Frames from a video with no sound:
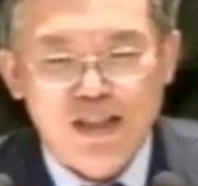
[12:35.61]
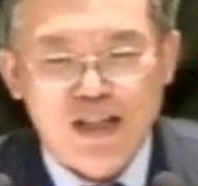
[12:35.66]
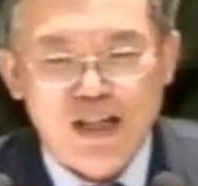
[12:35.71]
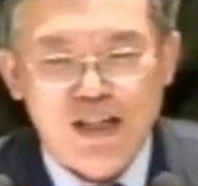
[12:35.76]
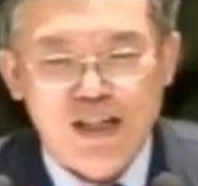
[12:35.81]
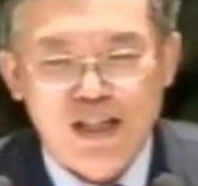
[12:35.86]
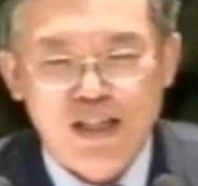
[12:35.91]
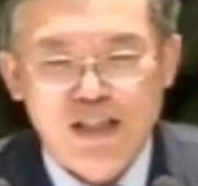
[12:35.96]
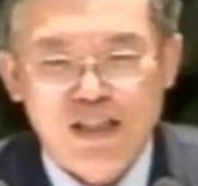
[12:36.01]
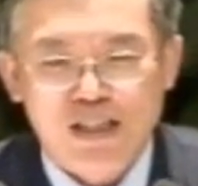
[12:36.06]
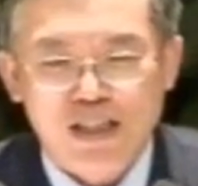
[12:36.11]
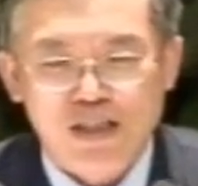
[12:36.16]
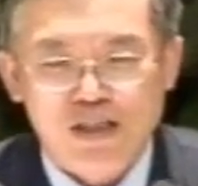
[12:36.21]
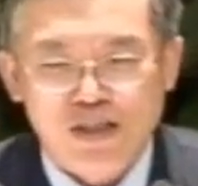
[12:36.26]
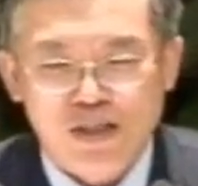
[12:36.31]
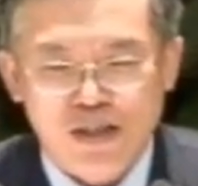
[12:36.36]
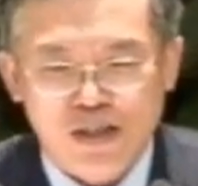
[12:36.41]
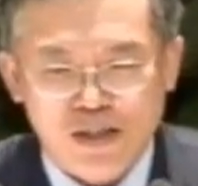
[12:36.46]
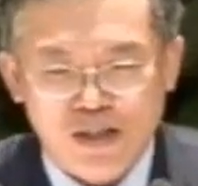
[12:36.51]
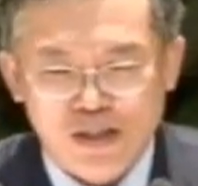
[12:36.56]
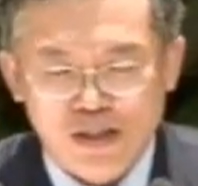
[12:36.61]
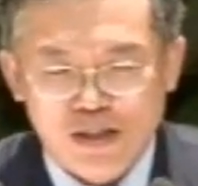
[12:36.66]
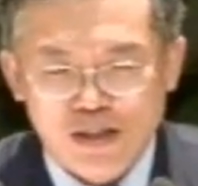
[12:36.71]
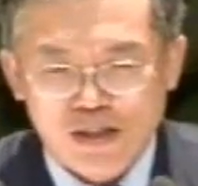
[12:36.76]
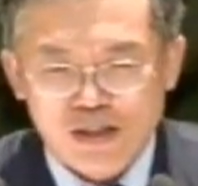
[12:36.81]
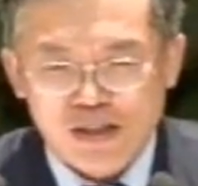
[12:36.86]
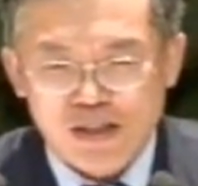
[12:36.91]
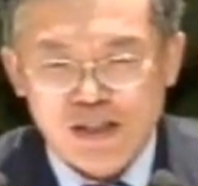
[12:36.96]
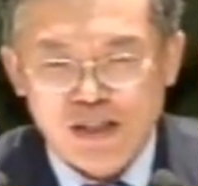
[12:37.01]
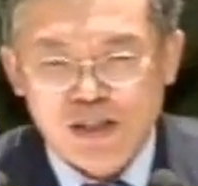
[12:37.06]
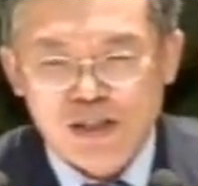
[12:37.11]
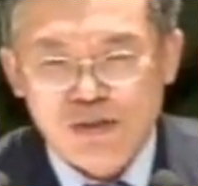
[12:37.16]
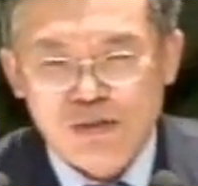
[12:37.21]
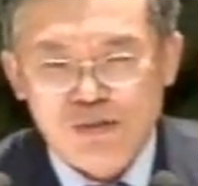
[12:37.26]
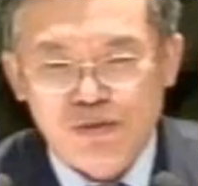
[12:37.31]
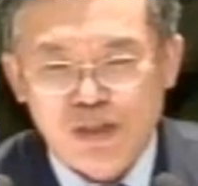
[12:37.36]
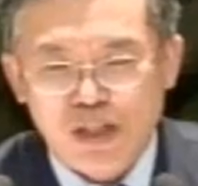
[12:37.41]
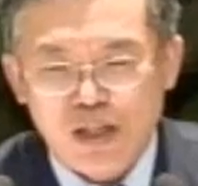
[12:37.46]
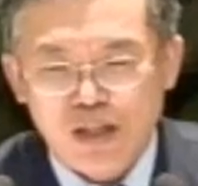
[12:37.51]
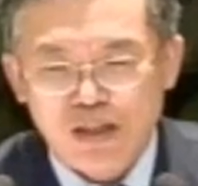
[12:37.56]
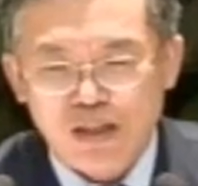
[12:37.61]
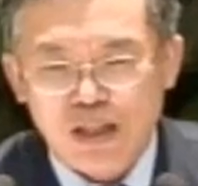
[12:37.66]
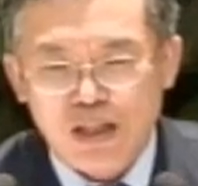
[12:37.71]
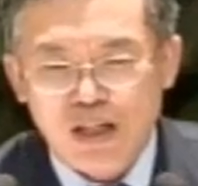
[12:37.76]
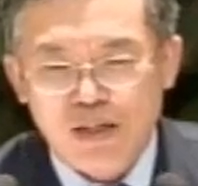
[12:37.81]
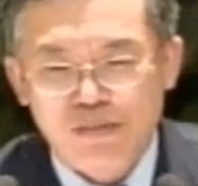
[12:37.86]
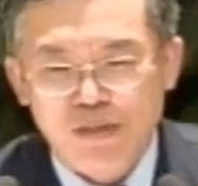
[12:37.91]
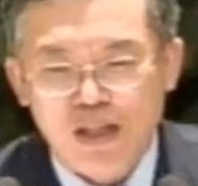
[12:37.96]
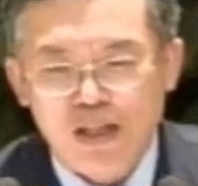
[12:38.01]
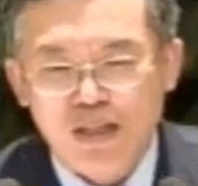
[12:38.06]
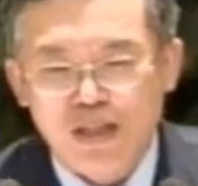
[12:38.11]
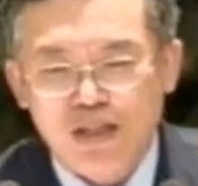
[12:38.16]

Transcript: 하나님께서 29장 예레미야